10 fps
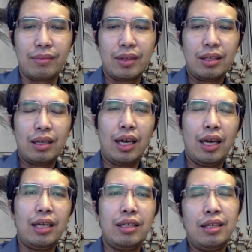
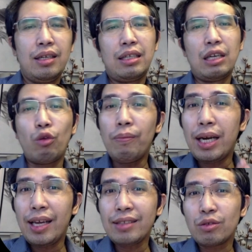okay,
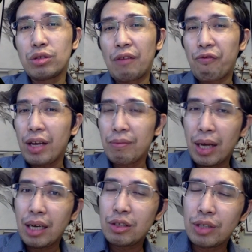equivalent to the fair
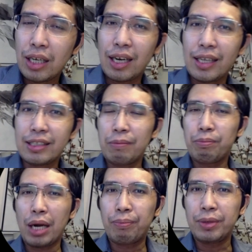value ng kanyang
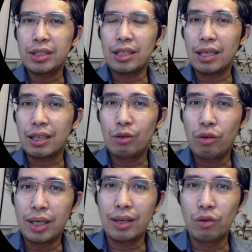property na kinuha
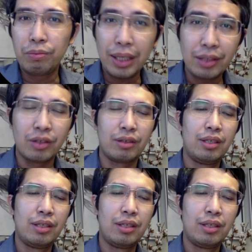ng gobyerno.